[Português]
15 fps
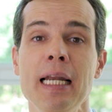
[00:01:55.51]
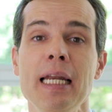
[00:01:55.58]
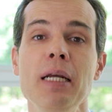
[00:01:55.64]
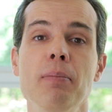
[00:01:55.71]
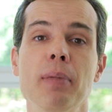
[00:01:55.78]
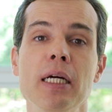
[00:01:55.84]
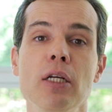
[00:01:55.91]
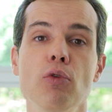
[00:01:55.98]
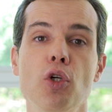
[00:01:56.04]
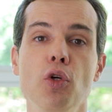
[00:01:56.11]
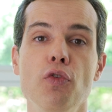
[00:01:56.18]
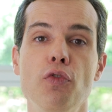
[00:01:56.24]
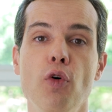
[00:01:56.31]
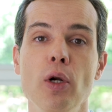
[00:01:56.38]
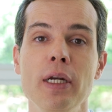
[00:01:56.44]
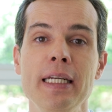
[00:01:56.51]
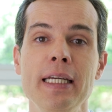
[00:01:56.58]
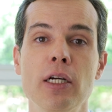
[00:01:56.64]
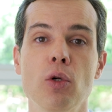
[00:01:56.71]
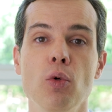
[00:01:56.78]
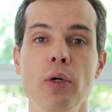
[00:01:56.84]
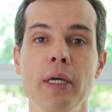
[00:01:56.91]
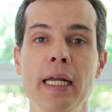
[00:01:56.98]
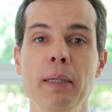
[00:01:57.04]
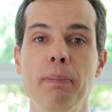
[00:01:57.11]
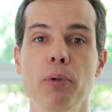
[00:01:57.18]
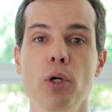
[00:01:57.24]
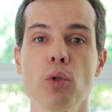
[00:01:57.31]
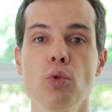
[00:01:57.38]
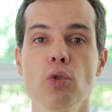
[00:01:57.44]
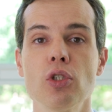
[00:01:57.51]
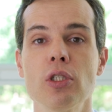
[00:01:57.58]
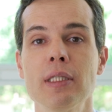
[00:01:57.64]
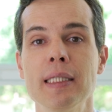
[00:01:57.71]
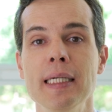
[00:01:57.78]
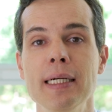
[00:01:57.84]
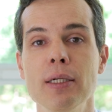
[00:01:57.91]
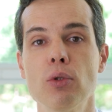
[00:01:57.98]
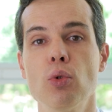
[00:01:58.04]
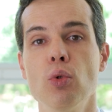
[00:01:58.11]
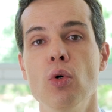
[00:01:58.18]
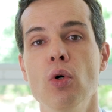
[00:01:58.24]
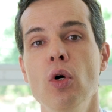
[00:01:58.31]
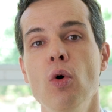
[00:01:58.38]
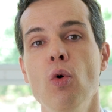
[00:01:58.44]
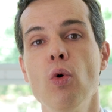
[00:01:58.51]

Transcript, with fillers: Lembrando que o folículo ele produz tanto